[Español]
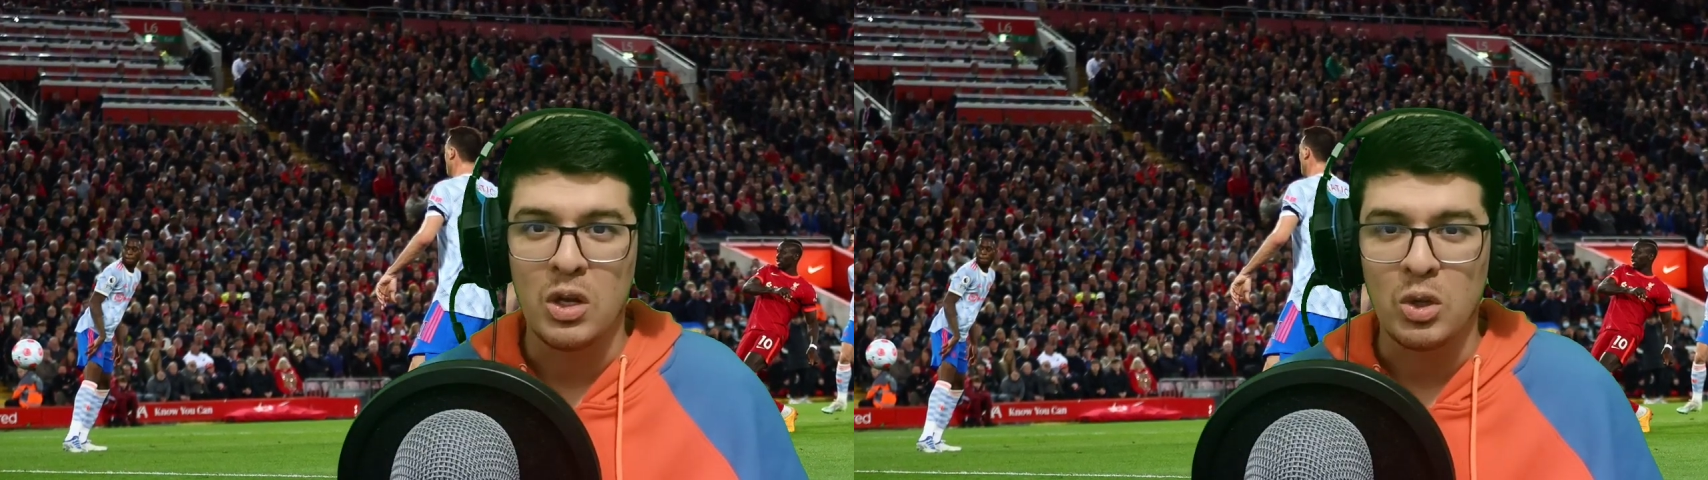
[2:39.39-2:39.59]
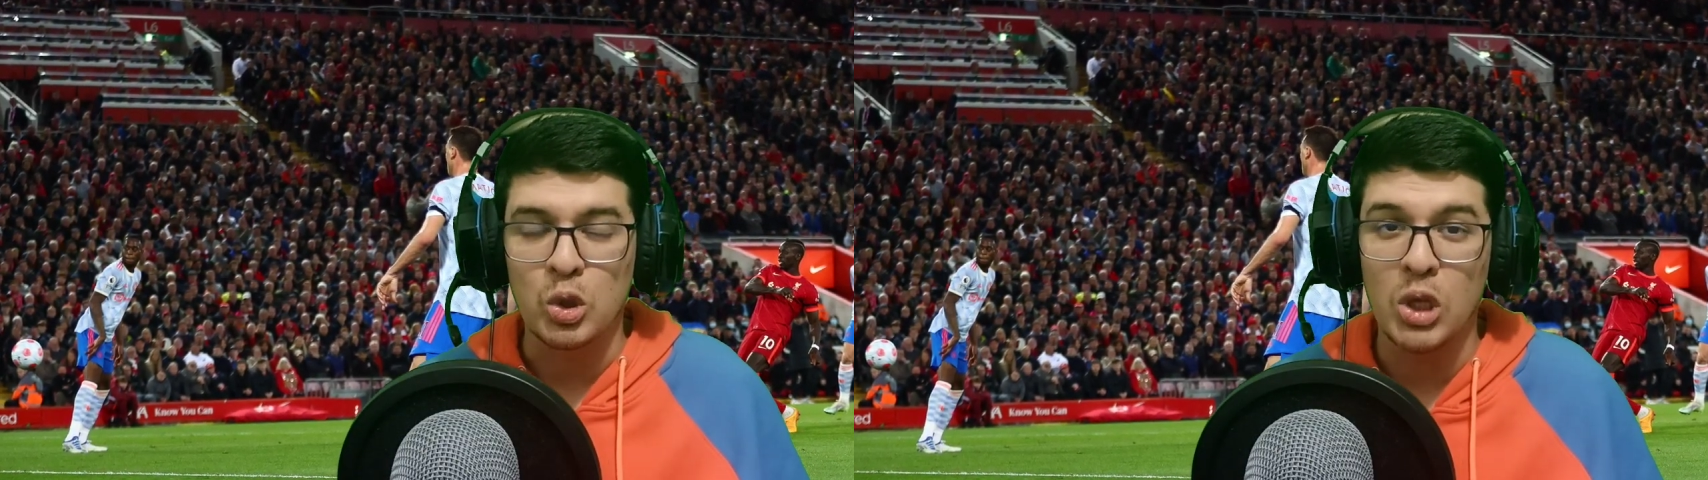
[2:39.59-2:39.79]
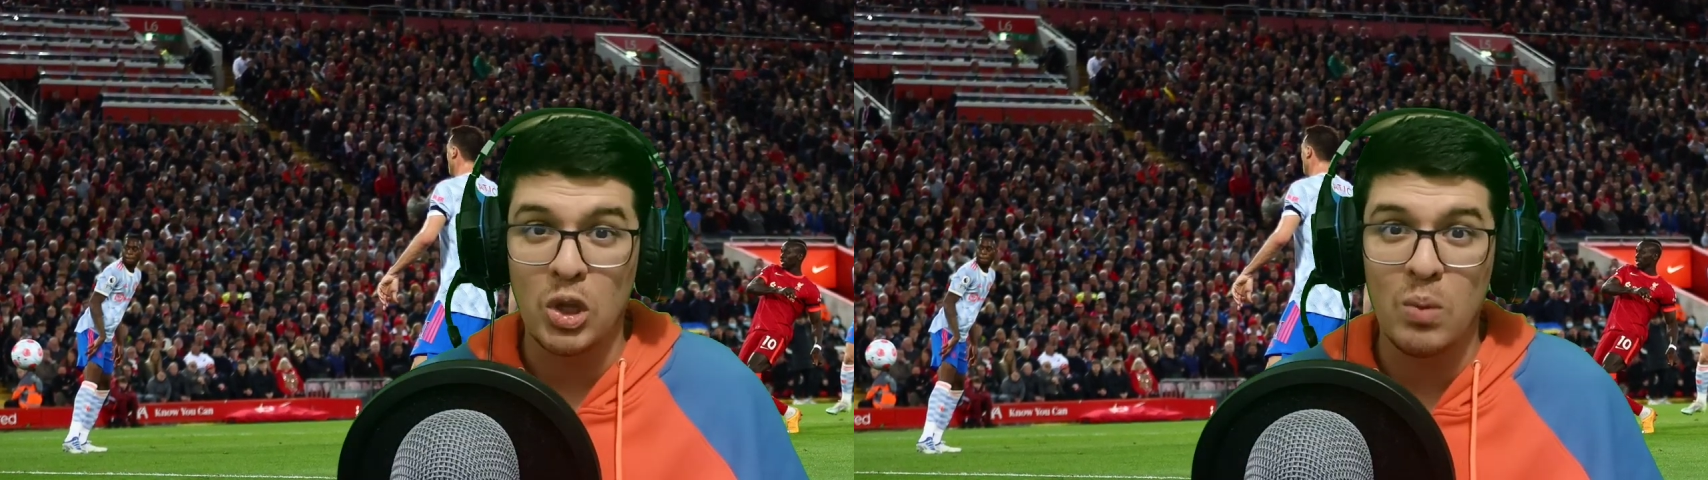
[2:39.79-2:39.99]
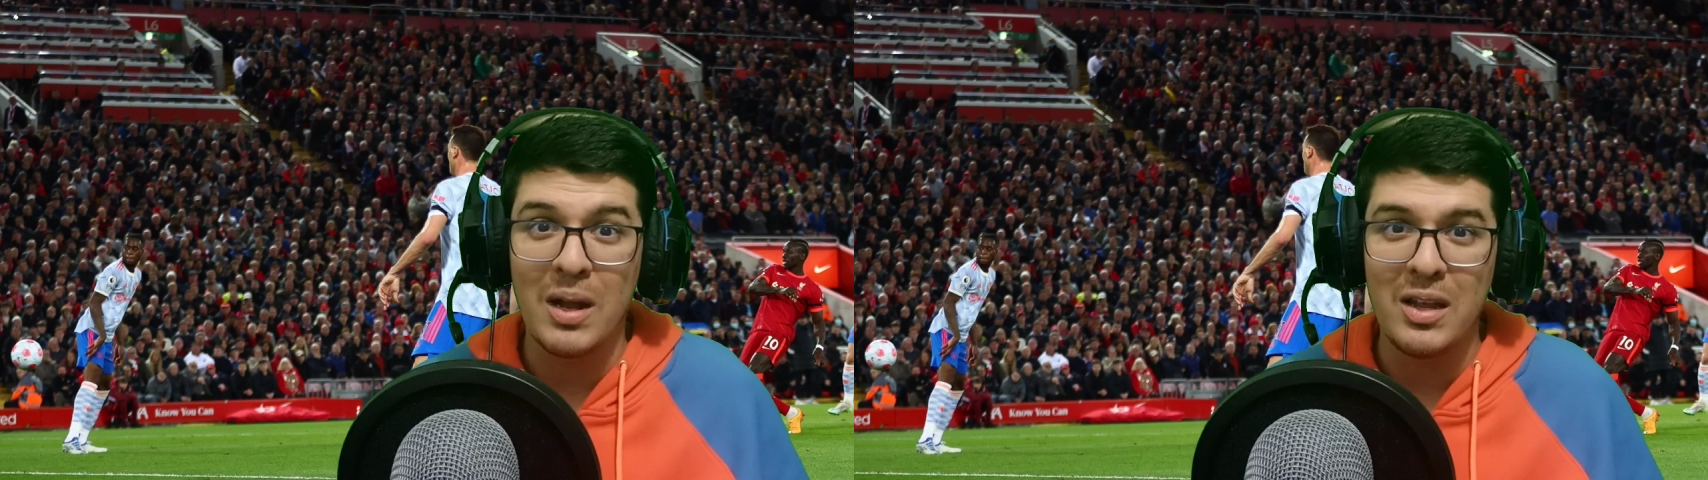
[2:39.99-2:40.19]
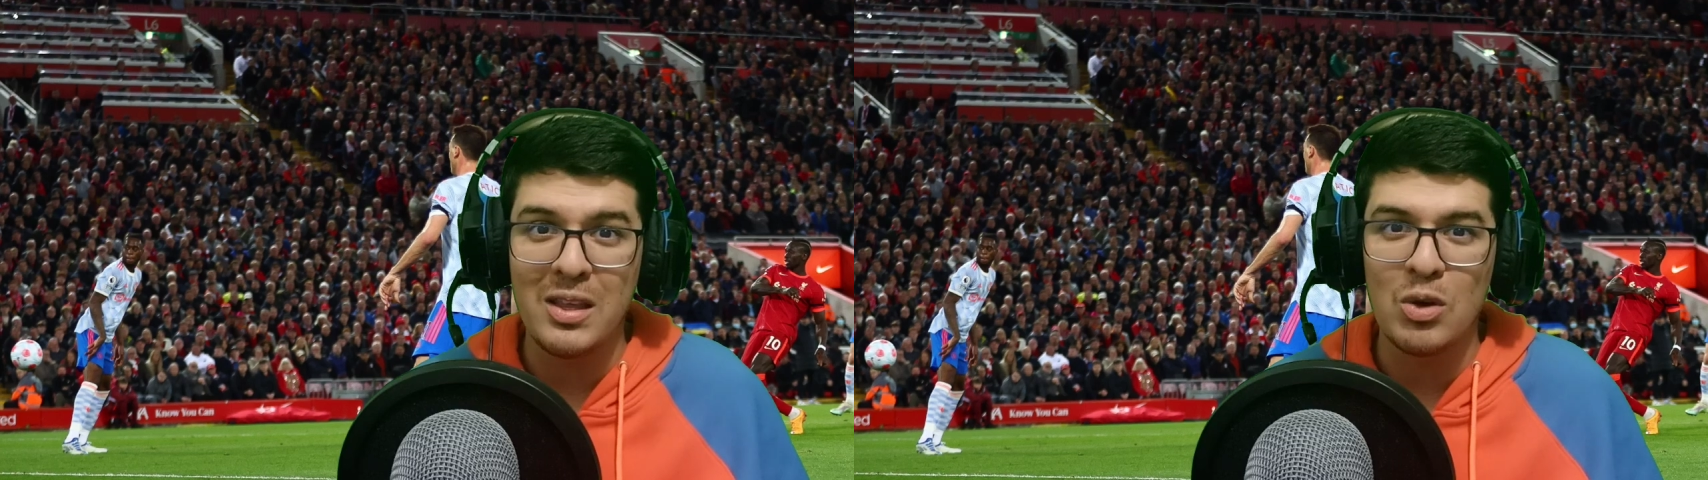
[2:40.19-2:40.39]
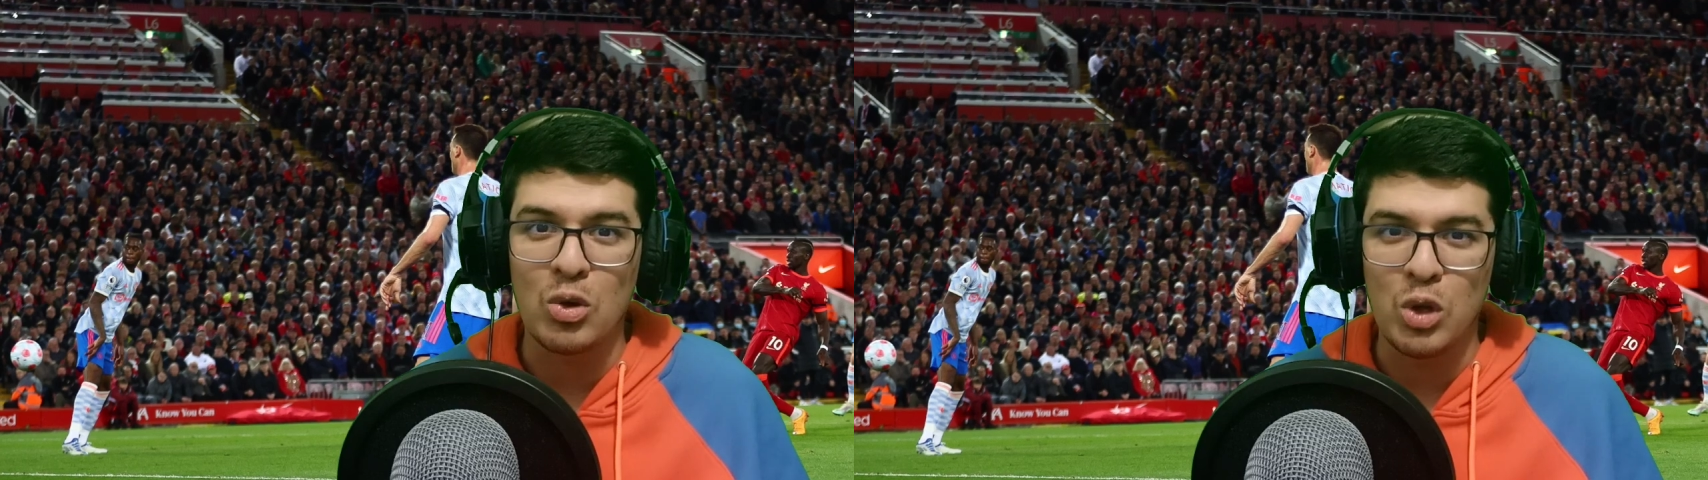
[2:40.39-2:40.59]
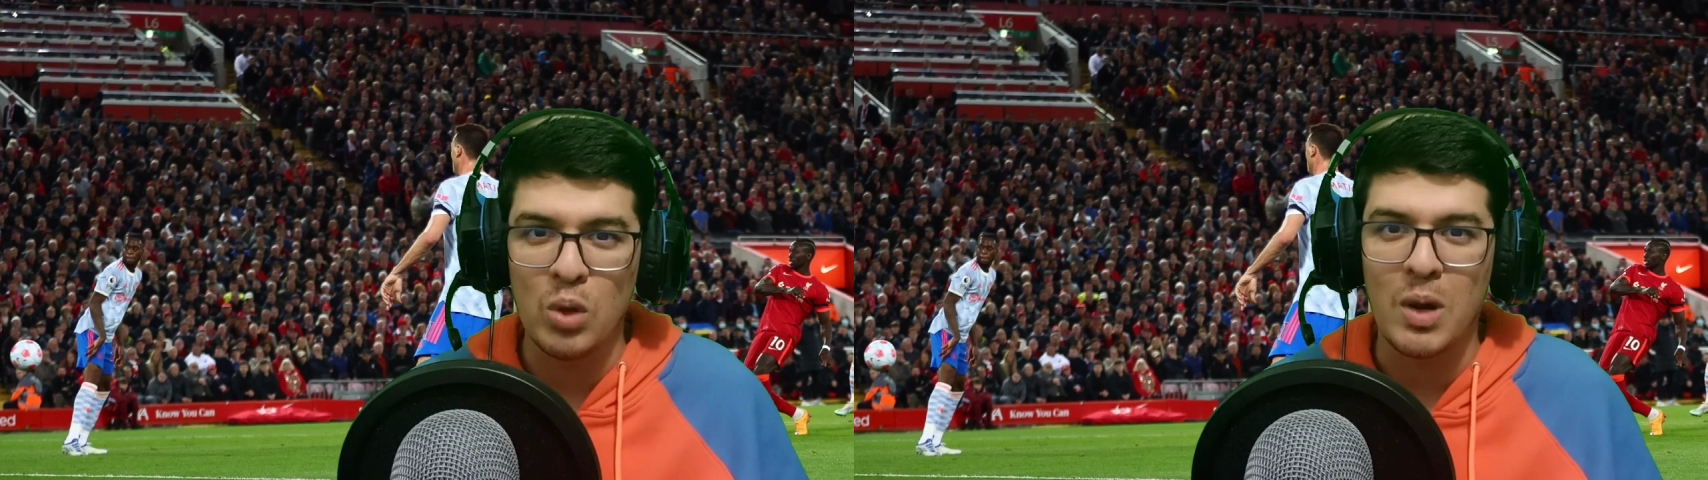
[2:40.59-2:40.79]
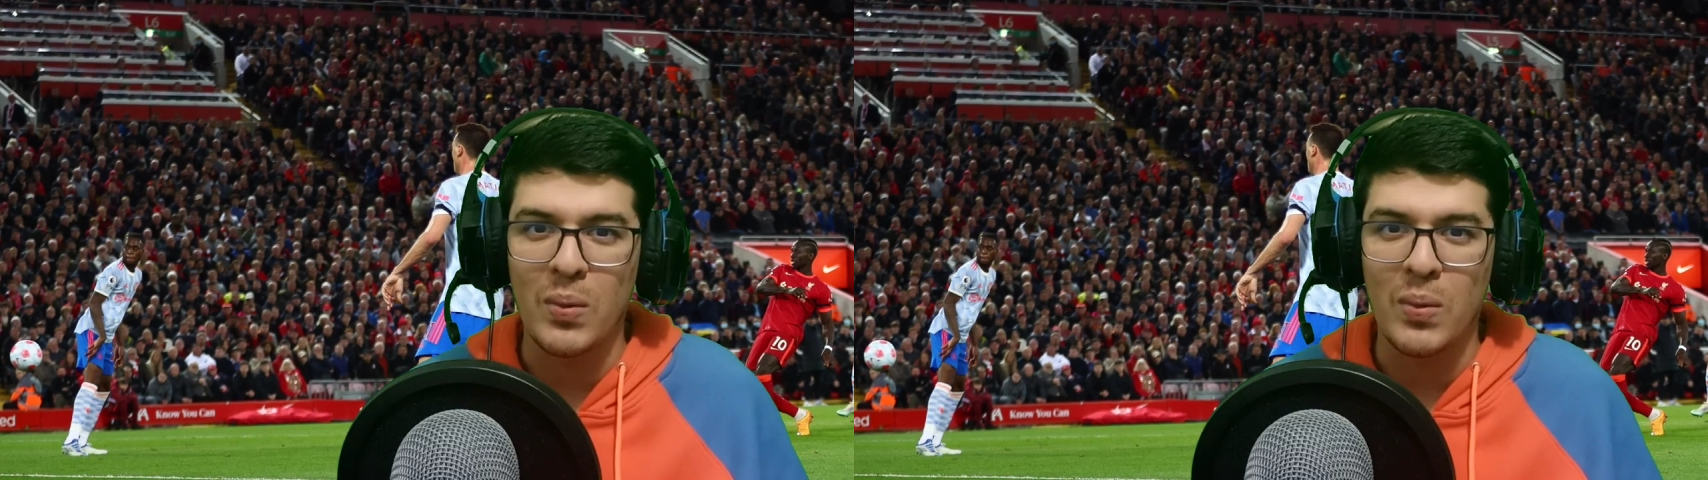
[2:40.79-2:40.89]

No siendo más le digo, Dios me lo